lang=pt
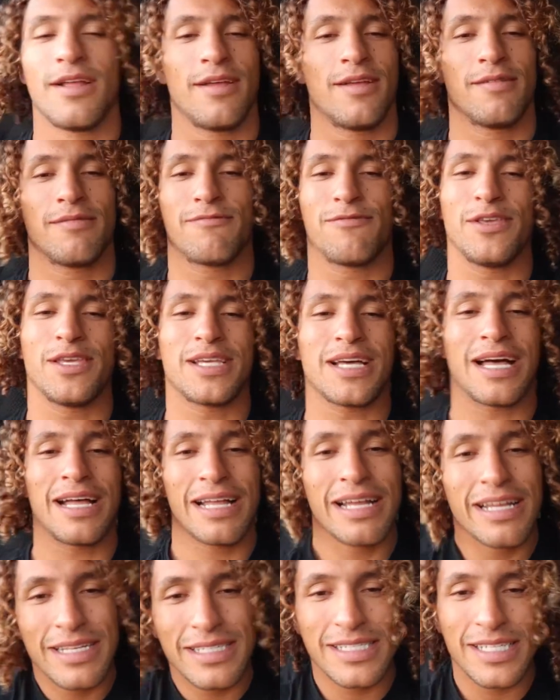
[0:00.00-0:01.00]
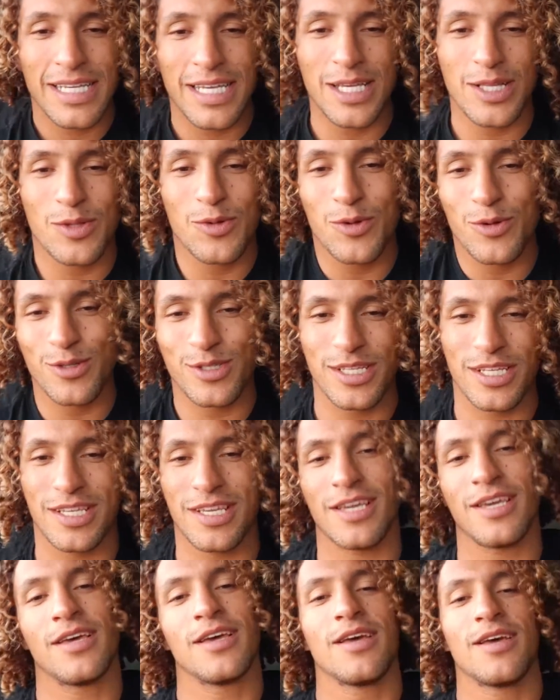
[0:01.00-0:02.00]
ficar é, seguidor, não sei o
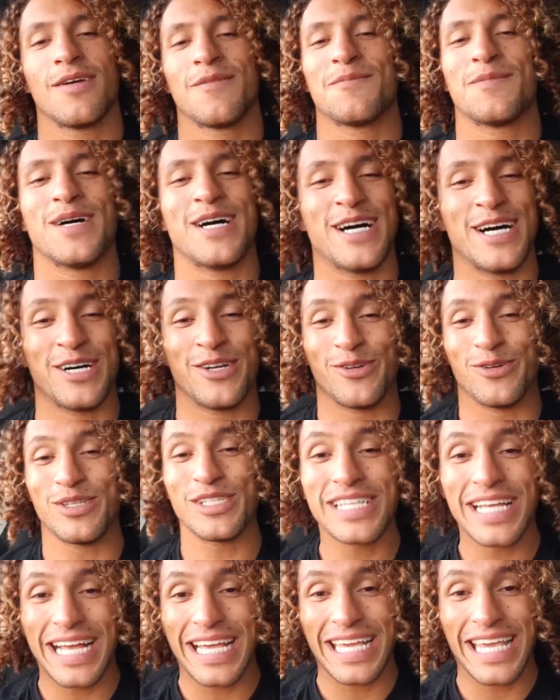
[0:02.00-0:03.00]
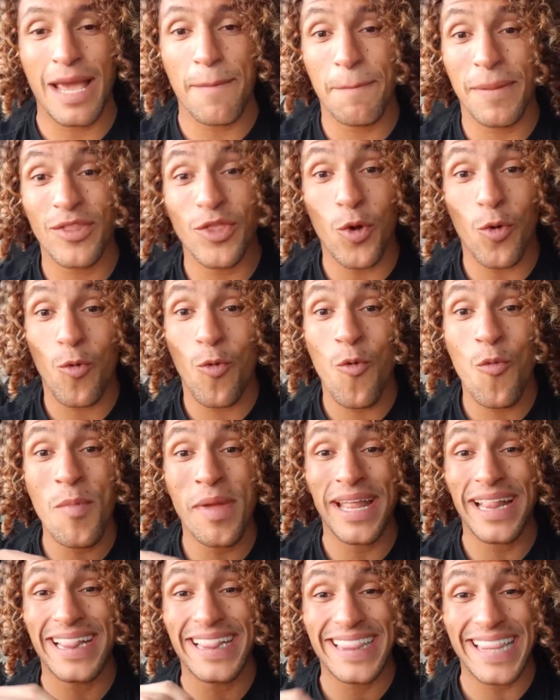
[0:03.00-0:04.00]
que. Mano, isso aqui é pra
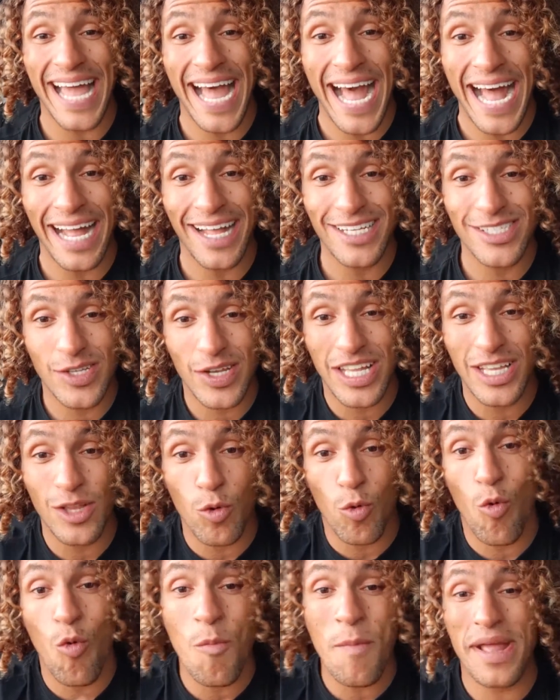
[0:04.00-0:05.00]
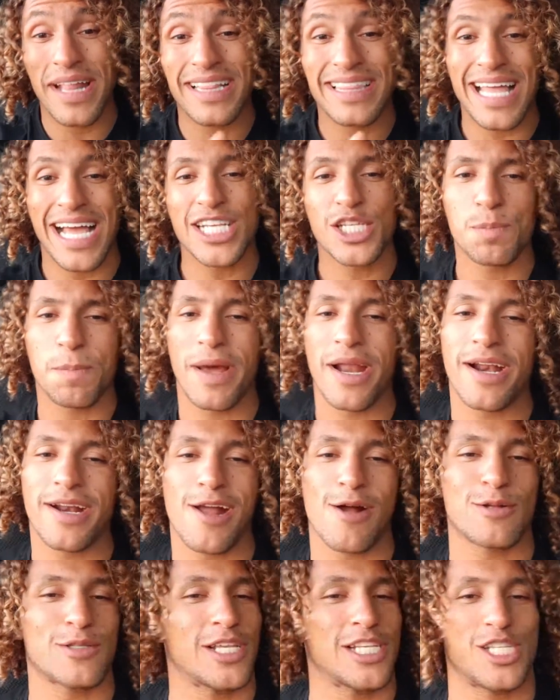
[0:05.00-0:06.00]
documentar. Isso aqui é documentar as paradas
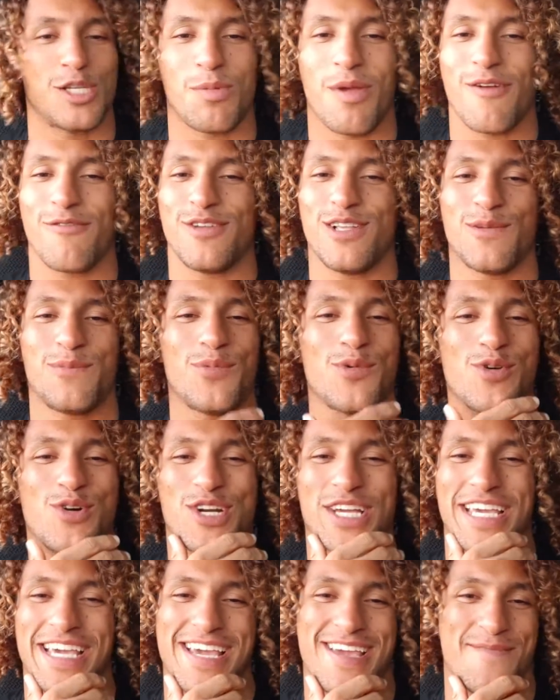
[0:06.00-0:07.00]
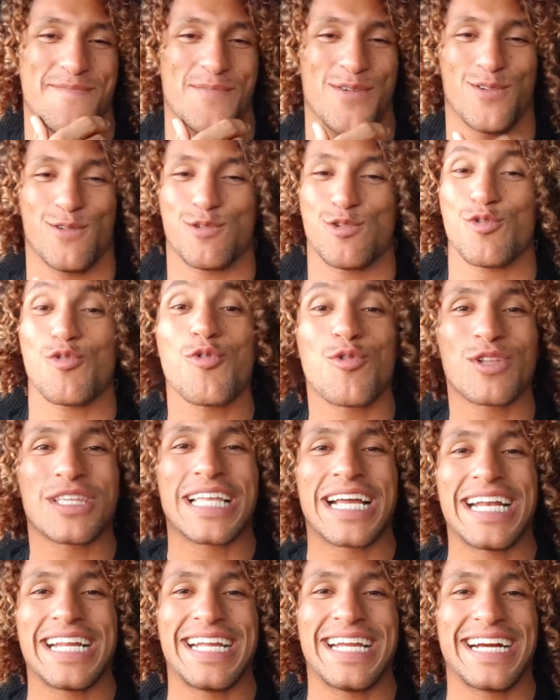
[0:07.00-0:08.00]
que acontecem na minha vida. Porque, irmão, se eu
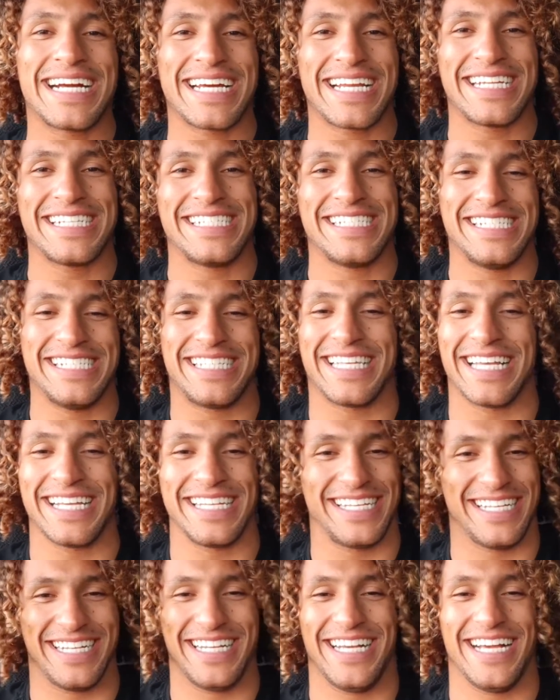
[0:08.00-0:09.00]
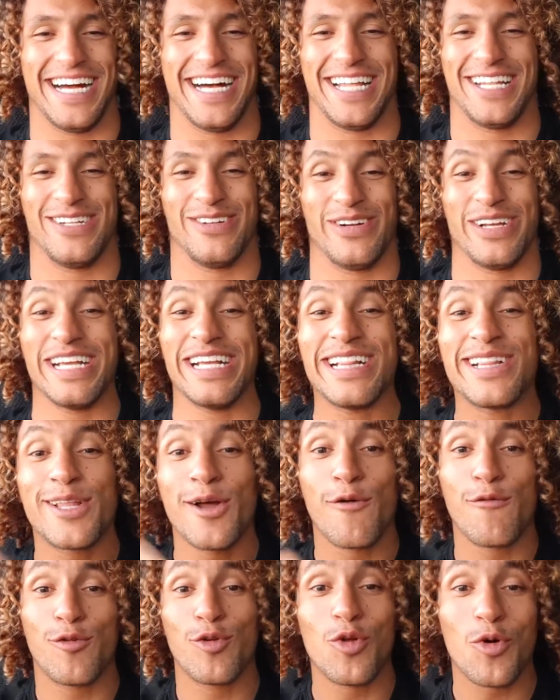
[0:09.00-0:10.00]
contar, ninguém acredita, tá ligado?
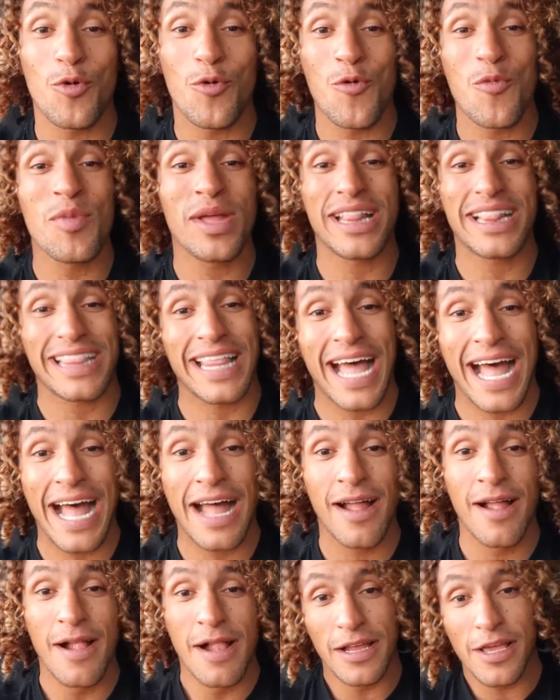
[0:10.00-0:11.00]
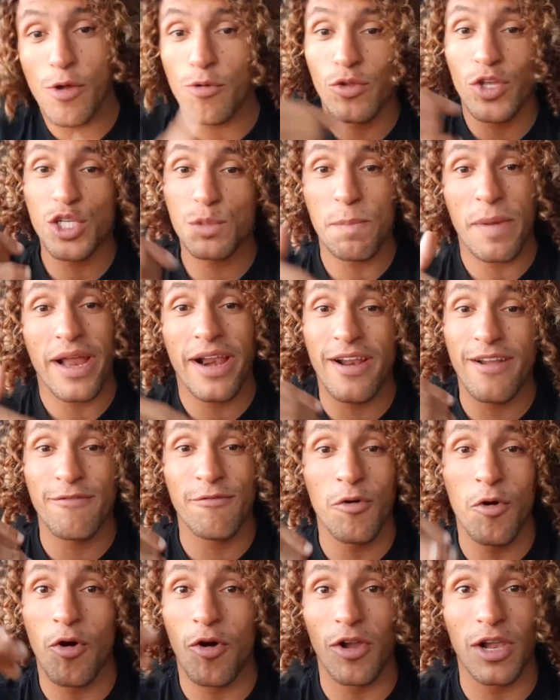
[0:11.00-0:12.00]
Então eu vou documentar. Quando as paradas
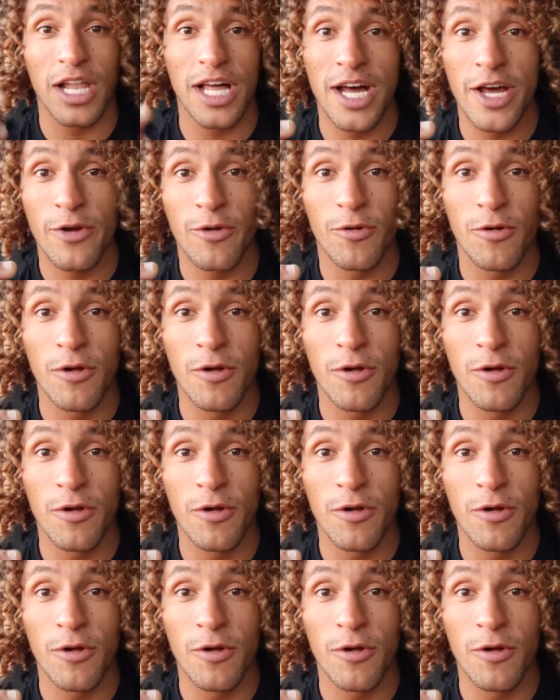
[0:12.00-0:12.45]
vão rolando